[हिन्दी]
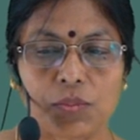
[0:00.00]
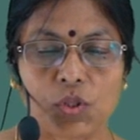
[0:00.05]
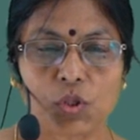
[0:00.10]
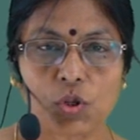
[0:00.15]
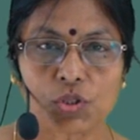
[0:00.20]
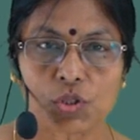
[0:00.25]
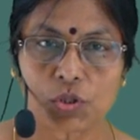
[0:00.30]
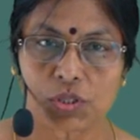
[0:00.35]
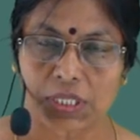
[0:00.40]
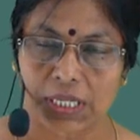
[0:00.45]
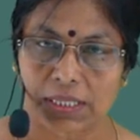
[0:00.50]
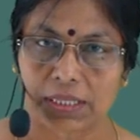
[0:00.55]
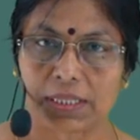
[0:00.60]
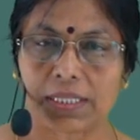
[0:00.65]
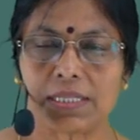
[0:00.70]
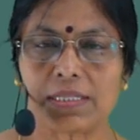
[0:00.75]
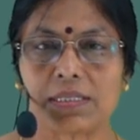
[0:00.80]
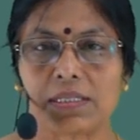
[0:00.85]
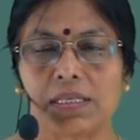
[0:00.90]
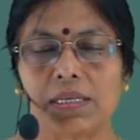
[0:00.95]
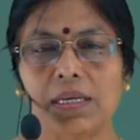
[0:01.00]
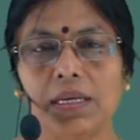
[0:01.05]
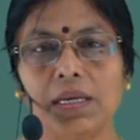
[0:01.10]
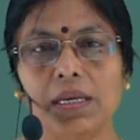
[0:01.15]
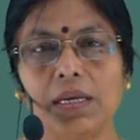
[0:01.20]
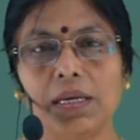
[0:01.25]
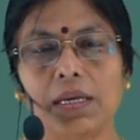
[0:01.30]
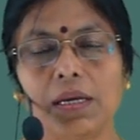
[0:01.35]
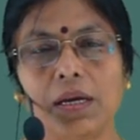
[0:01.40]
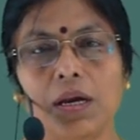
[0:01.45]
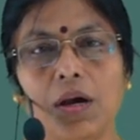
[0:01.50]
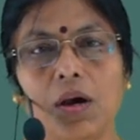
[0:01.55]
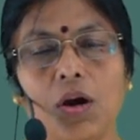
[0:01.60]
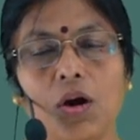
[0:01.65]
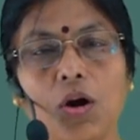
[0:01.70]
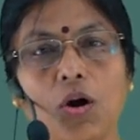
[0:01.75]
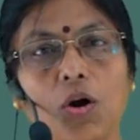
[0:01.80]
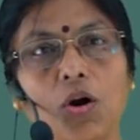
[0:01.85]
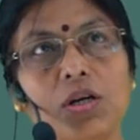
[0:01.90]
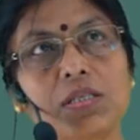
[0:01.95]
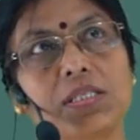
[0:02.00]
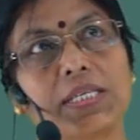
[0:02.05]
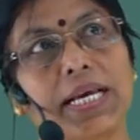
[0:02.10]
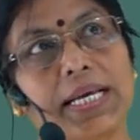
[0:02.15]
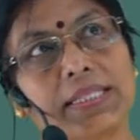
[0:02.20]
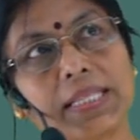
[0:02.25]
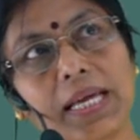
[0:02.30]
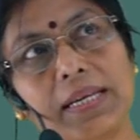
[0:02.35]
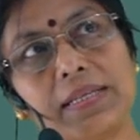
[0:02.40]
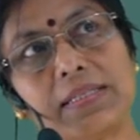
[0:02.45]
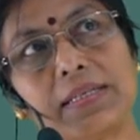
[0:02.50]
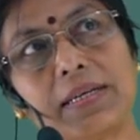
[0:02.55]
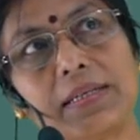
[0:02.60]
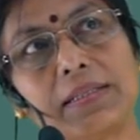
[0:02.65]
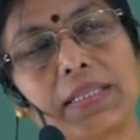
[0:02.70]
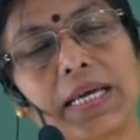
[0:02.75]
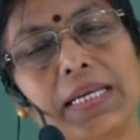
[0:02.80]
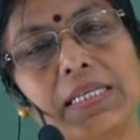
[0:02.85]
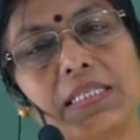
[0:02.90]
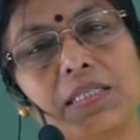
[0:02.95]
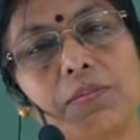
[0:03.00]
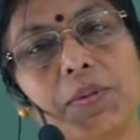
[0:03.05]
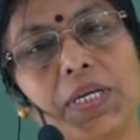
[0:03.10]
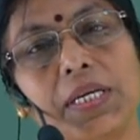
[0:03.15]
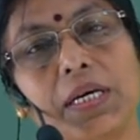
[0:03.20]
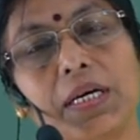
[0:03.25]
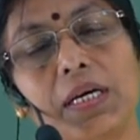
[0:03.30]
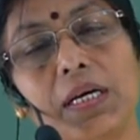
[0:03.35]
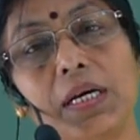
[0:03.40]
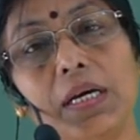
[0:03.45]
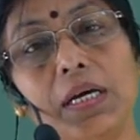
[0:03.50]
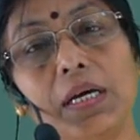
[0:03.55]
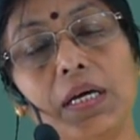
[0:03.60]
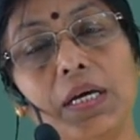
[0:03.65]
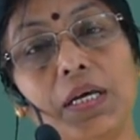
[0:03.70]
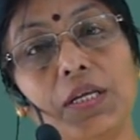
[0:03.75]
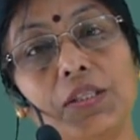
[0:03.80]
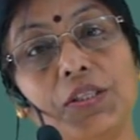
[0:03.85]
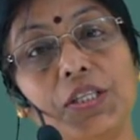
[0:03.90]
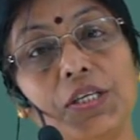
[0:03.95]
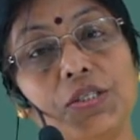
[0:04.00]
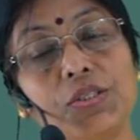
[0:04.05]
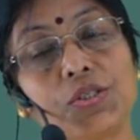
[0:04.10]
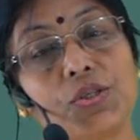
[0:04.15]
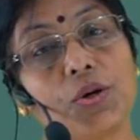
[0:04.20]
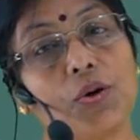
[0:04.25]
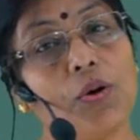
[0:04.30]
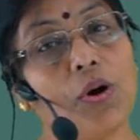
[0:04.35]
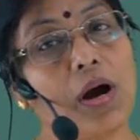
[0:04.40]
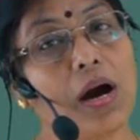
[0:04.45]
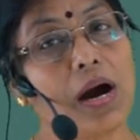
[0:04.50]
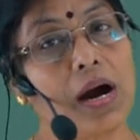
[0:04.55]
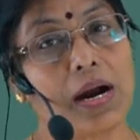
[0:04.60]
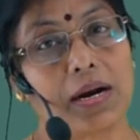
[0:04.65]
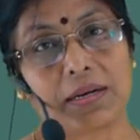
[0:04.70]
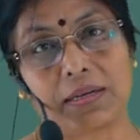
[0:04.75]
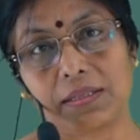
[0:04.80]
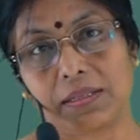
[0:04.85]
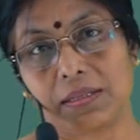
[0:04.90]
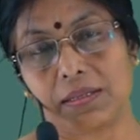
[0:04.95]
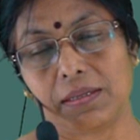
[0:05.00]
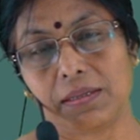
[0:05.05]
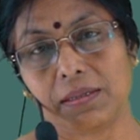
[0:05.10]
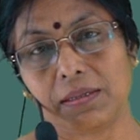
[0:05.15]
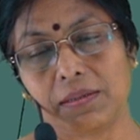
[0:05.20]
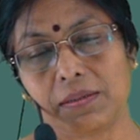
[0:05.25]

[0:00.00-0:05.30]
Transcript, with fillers: 236 थी और सैंतालीस अड़तालीस में यह 308 थी